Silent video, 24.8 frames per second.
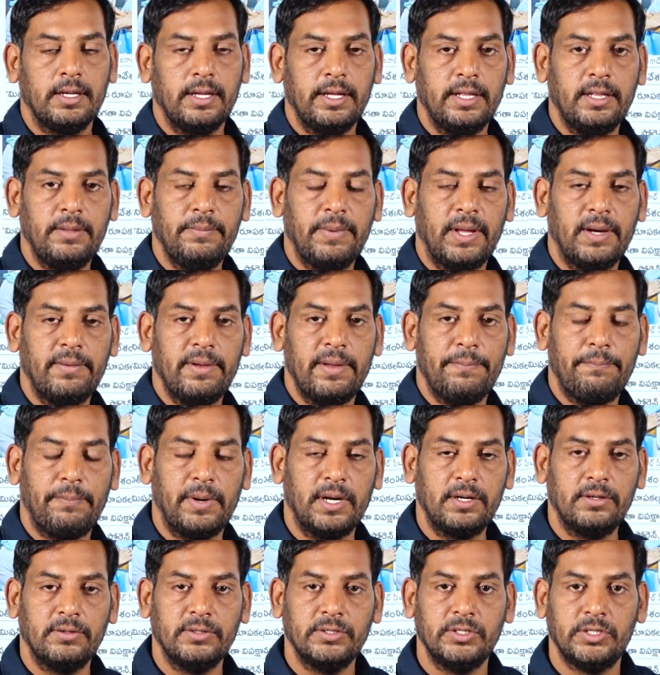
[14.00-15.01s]
ఇది మనం
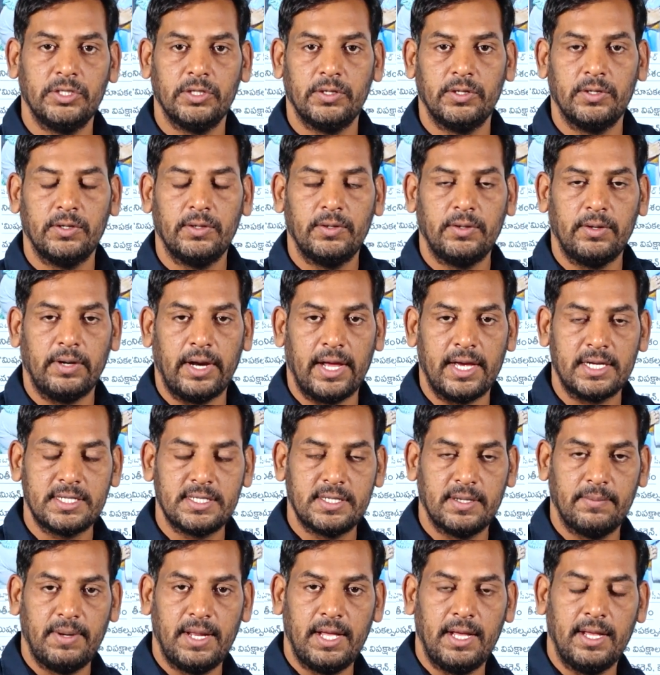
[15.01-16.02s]
ఎప్పటి నుంచో
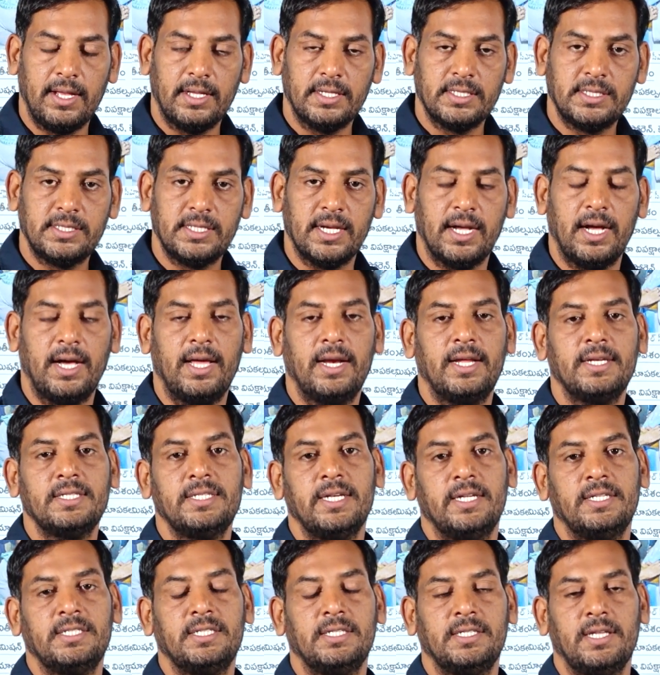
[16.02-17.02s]
రాష్ట్రంలో చాలా
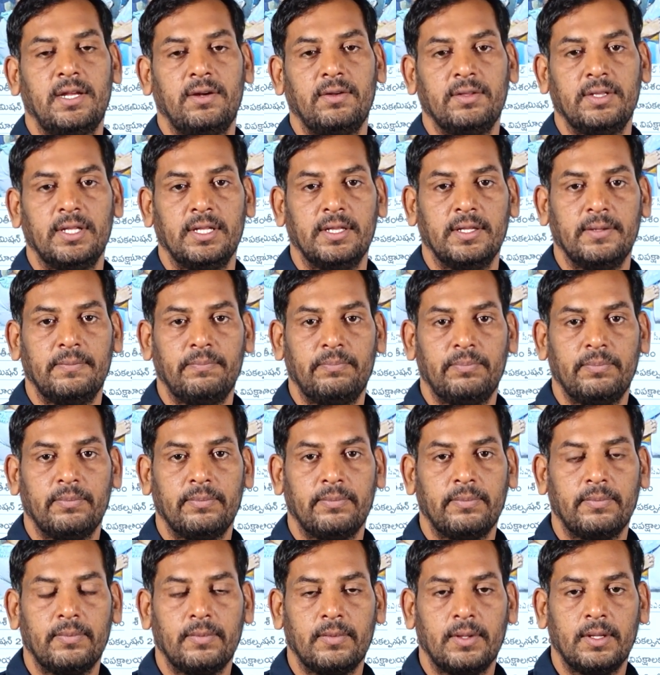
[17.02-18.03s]
చర్చ జరుగుతుంది
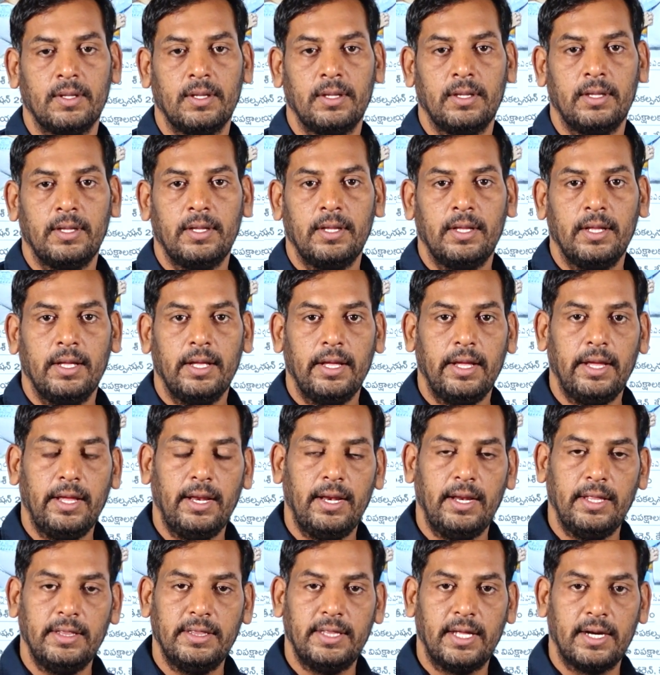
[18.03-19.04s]

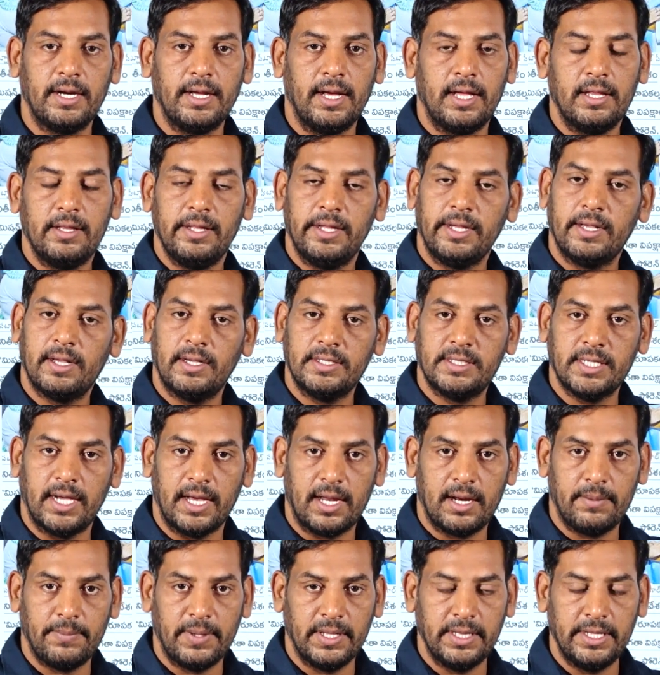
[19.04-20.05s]
వీళ్ళిద్దరు కాదు ఇంకా
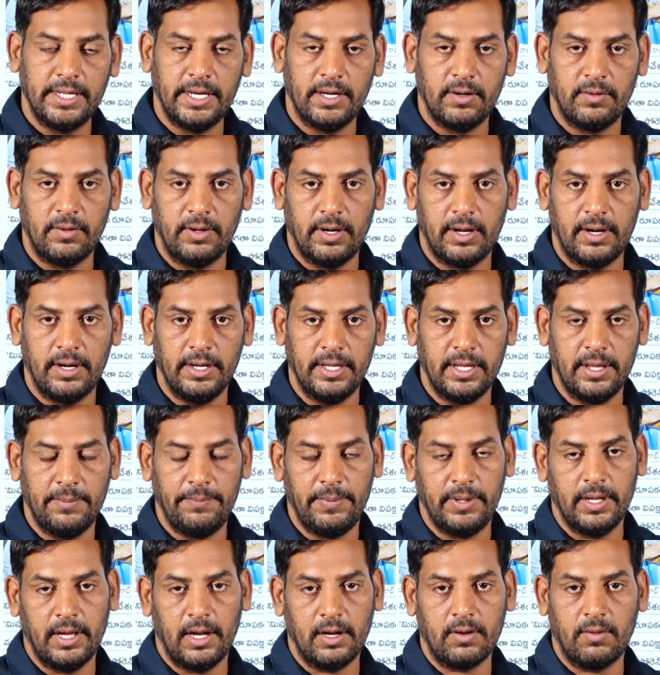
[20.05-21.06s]
చాలామంది ఇంట్లో ఉండరు అని
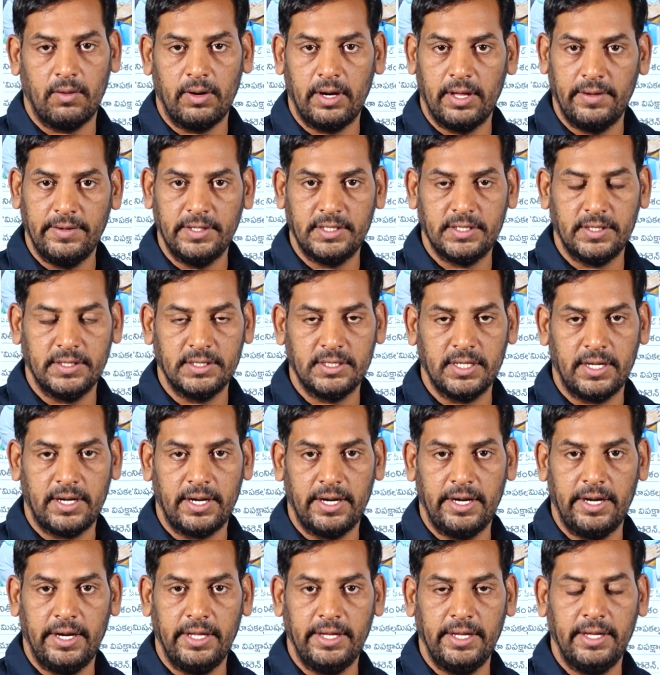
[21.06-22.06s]
చెప్పి ఆ కొండ విశ్వేశ్వర
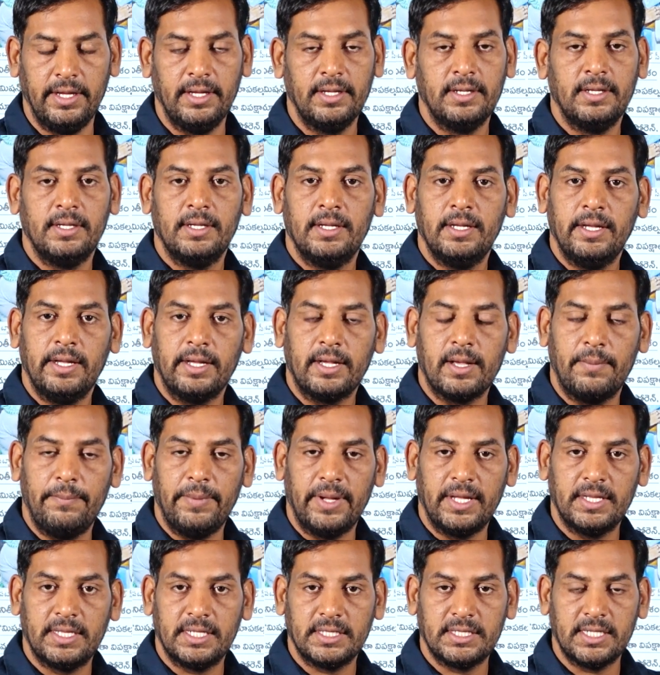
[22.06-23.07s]
రెడ్డి ఇంకా
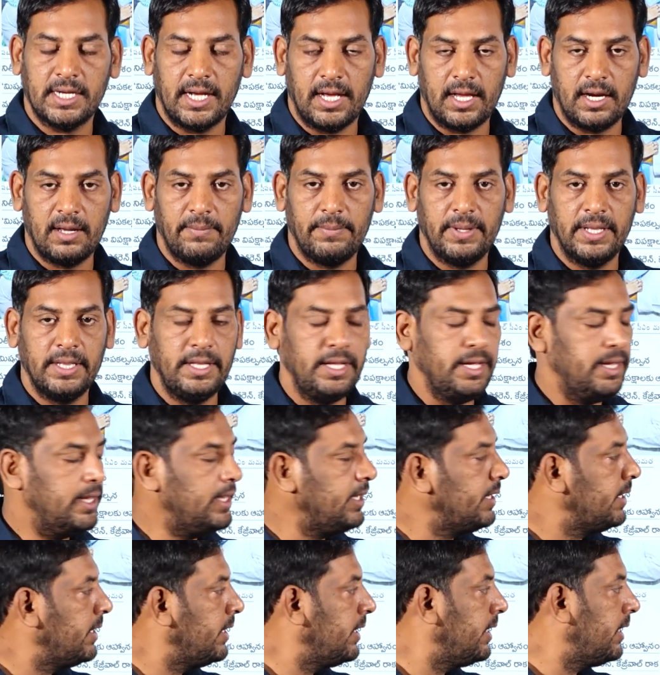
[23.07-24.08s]
మిగతా చాలామంది
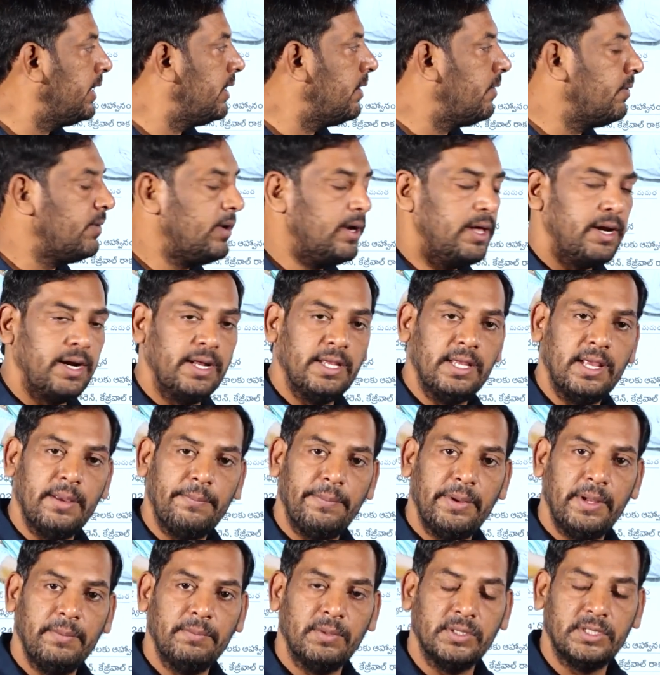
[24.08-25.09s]
ఇంట్లో ఉండరు అని
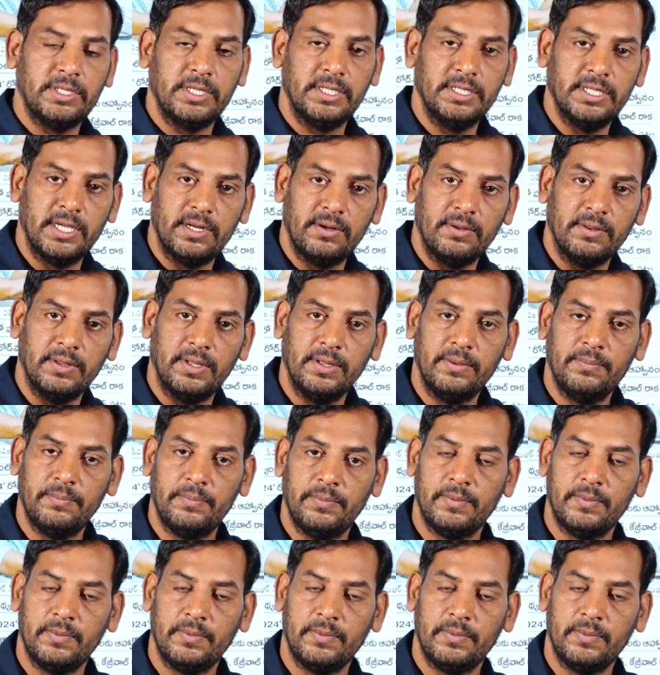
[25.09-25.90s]
చెప్పి ముచ్చట జరుగుతుంది